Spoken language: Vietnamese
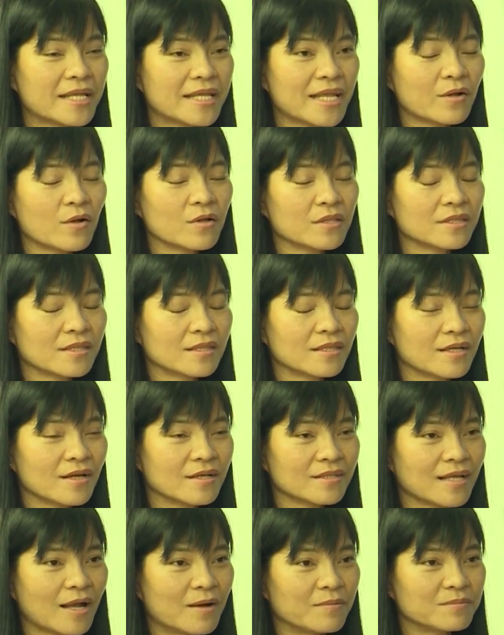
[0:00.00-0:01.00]
Do thiếu
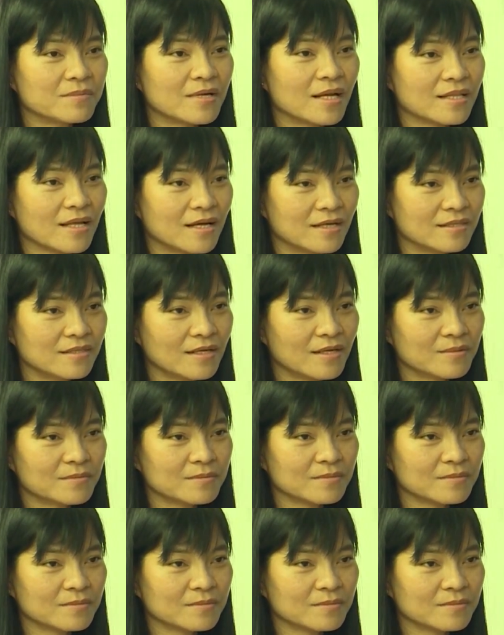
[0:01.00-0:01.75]
đơn hàng Công việc